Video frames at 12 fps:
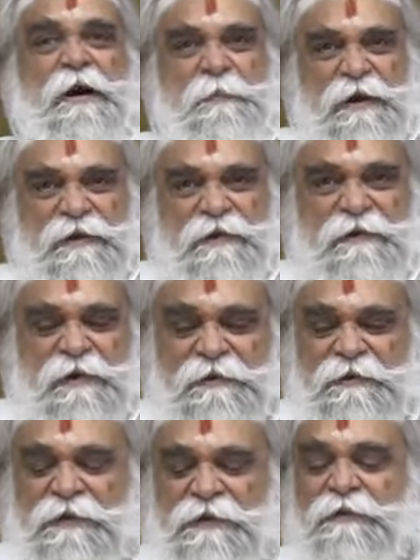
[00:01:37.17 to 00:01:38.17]

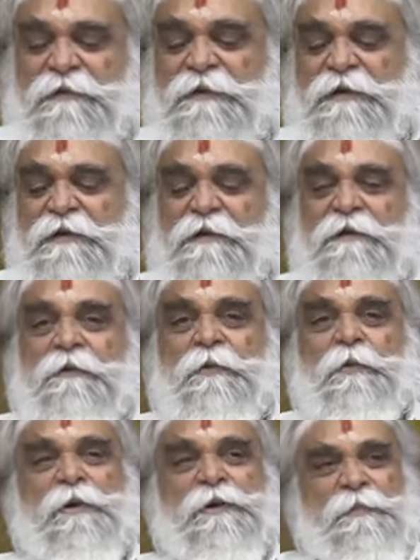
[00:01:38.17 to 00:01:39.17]
కాపాడటానికి
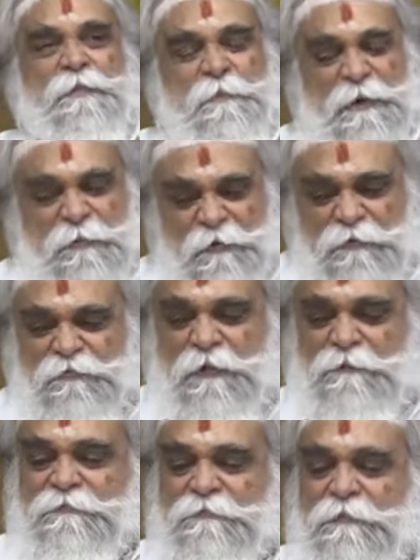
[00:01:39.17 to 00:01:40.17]
కూటమి
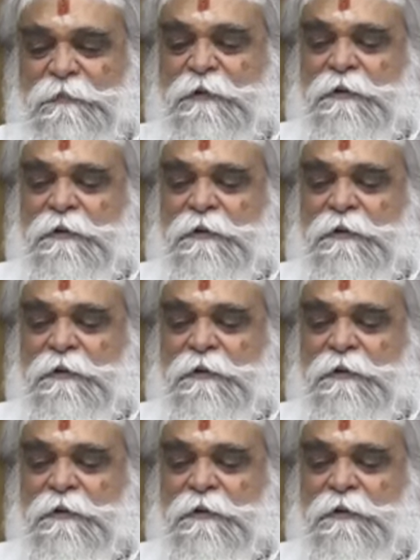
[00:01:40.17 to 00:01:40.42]
ప్రభుత్వం